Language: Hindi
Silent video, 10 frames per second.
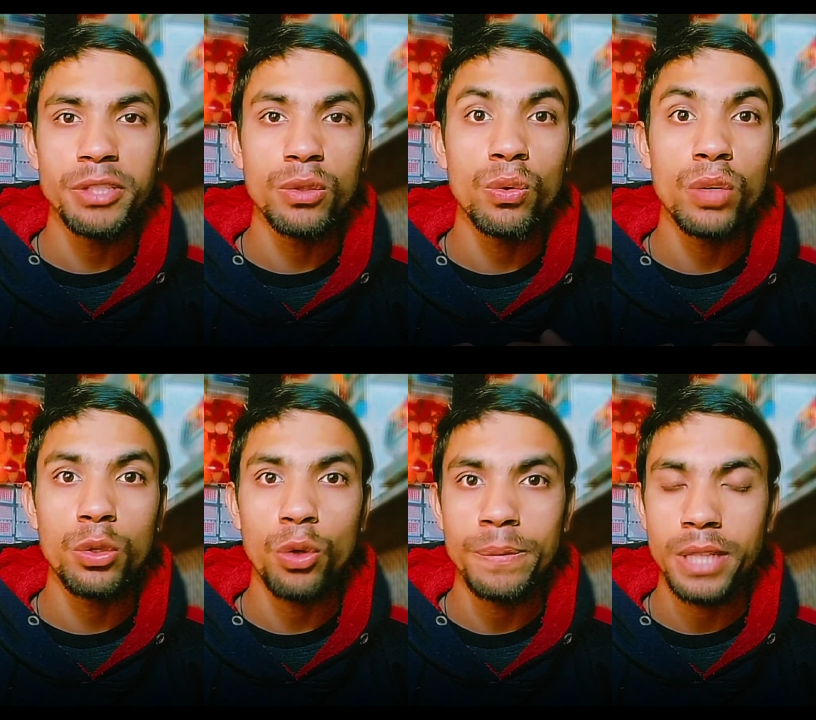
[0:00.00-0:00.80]
तो आप इसे
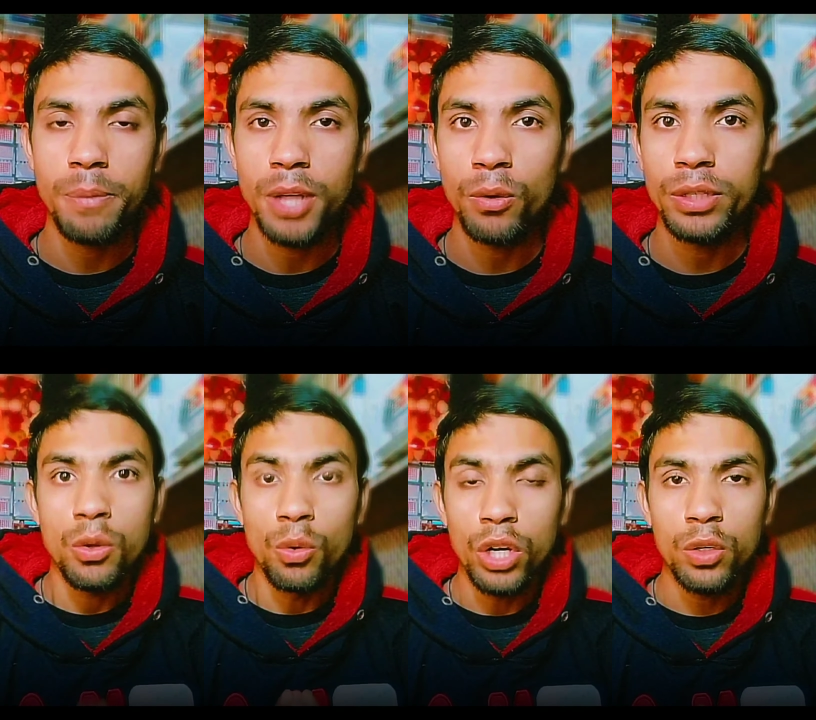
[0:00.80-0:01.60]
गूगल क्रोम से आप
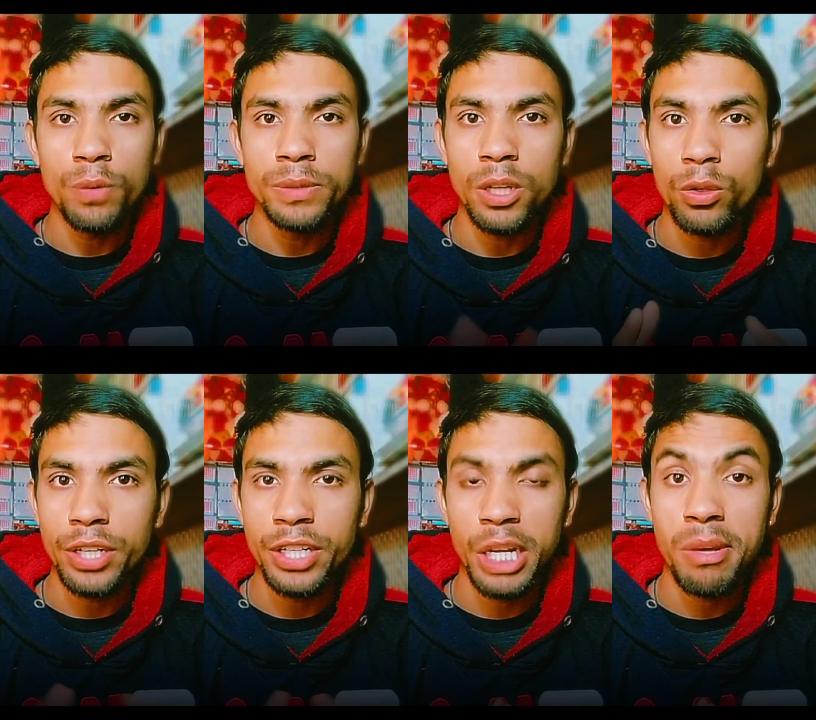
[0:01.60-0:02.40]
डाउनलोड कर गूगल क्रोम से
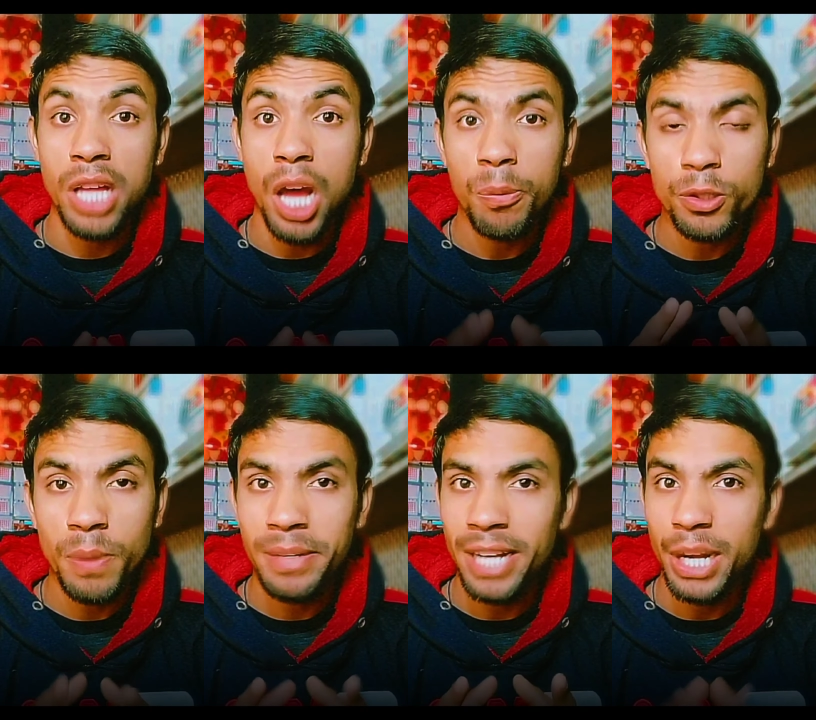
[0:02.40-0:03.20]
डाउनलोड करने के बाद आपको
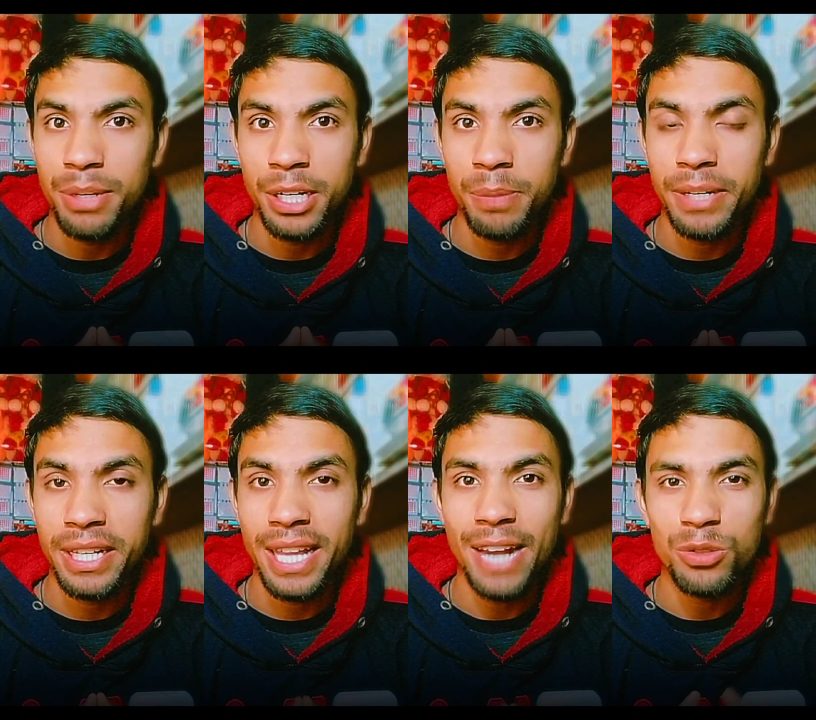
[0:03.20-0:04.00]
इसमें अपनी आईडी बनानी
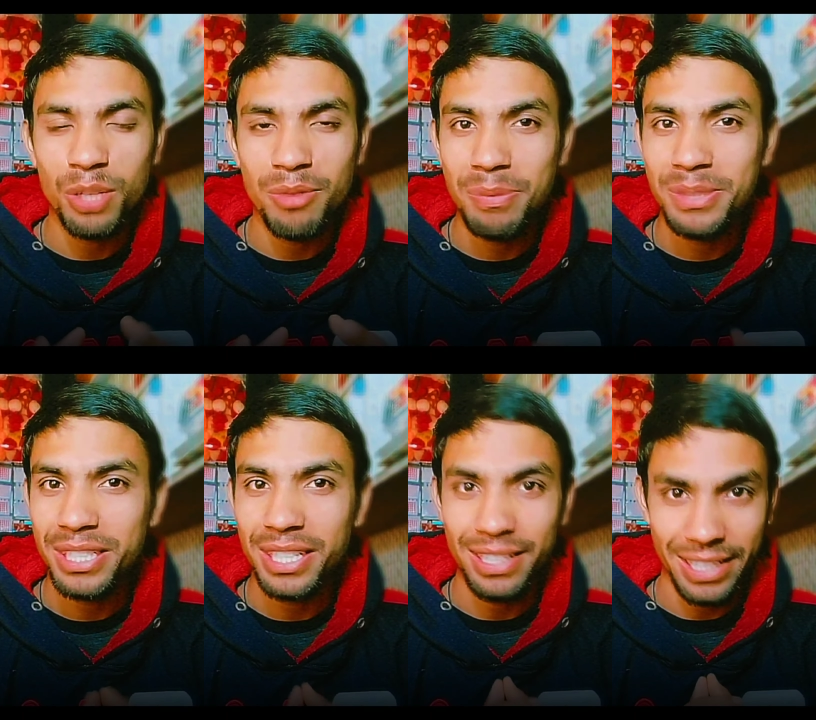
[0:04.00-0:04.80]
पड़ेगी एंड उसके बाद आप
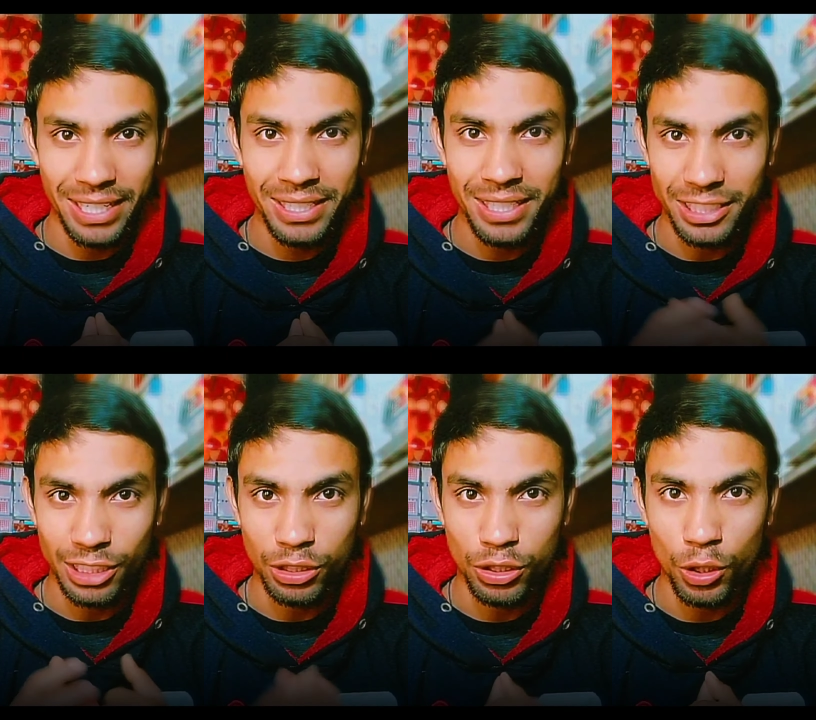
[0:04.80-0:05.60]
इसे कलर गेडिंग कर
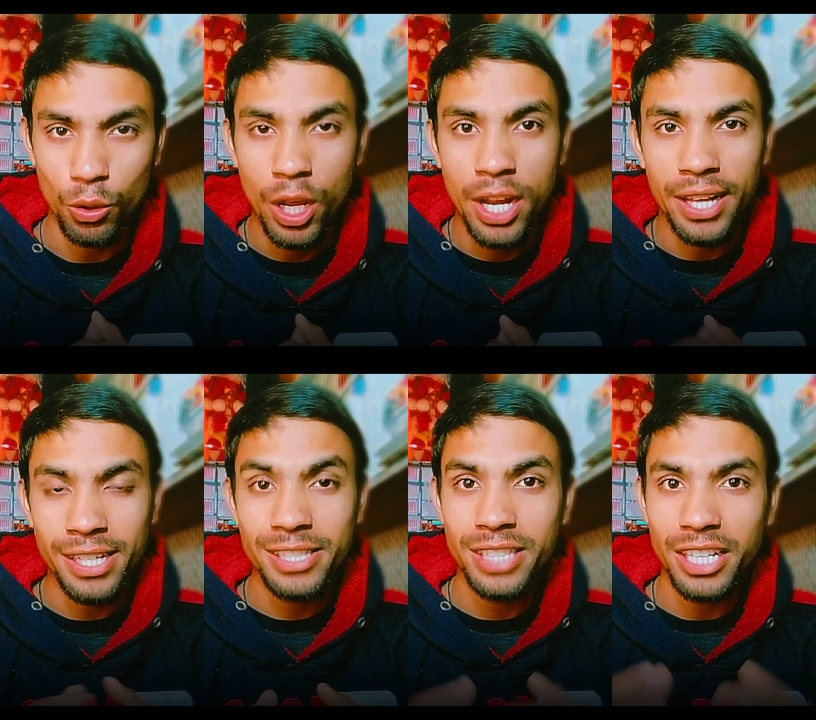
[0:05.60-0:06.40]
सकते हो
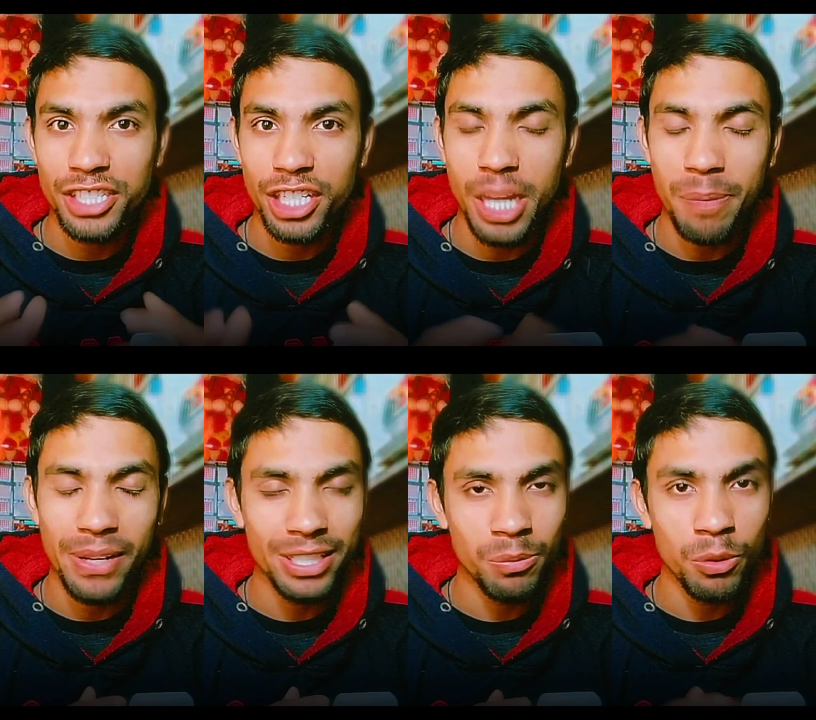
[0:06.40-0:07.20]
लेकिन इससे अच्छी अच्छी
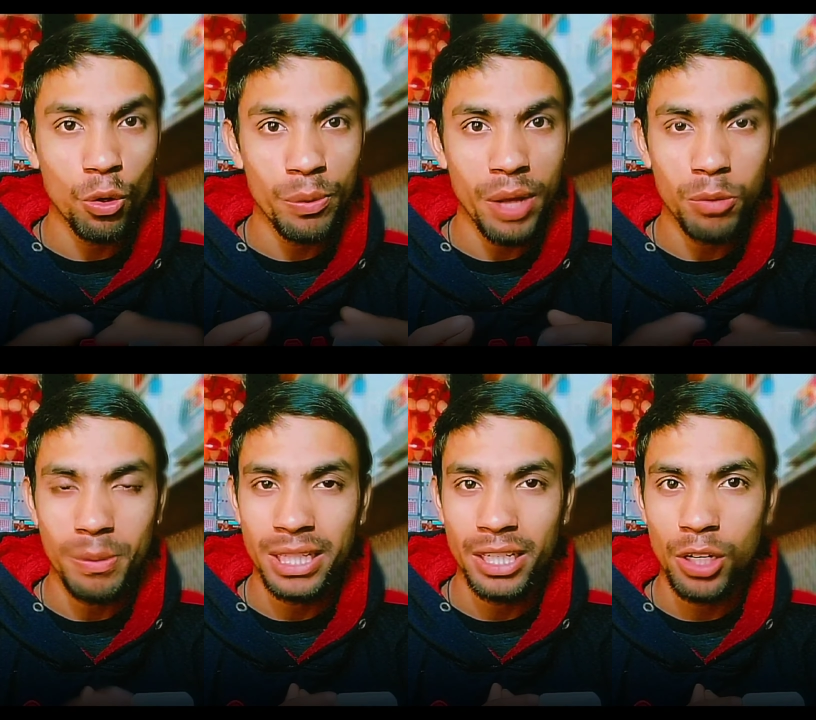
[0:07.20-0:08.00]
एप्लीकेशन भी और भी
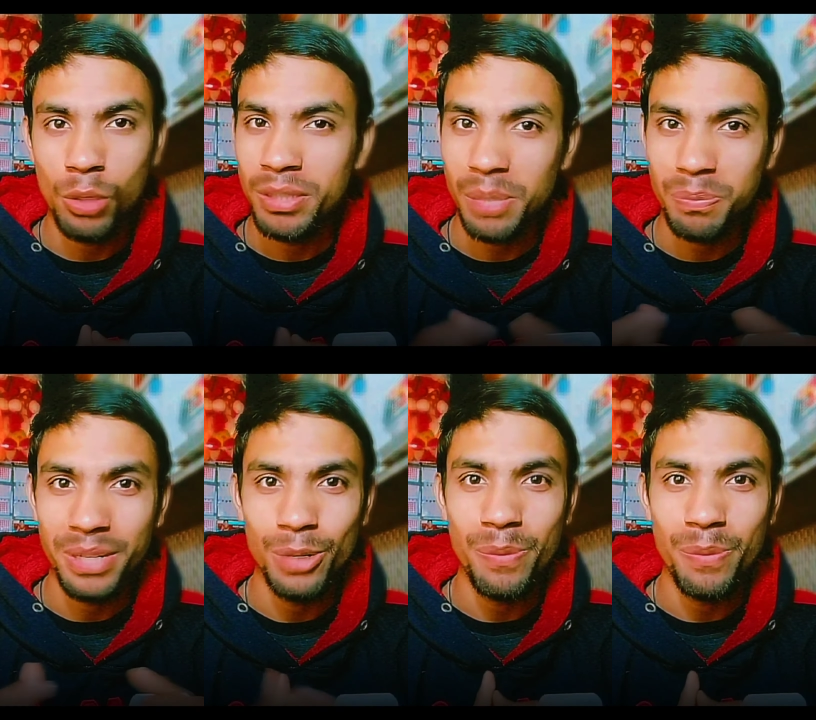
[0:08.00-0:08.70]
आपको बताने वाला हूँ बस आप